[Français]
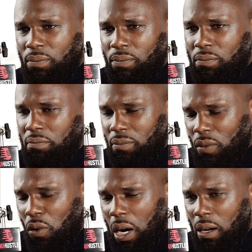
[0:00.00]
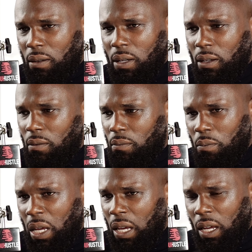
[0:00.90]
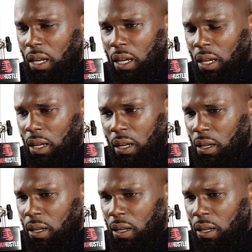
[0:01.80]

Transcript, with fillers: Mm-hmm. Voilà. Mais.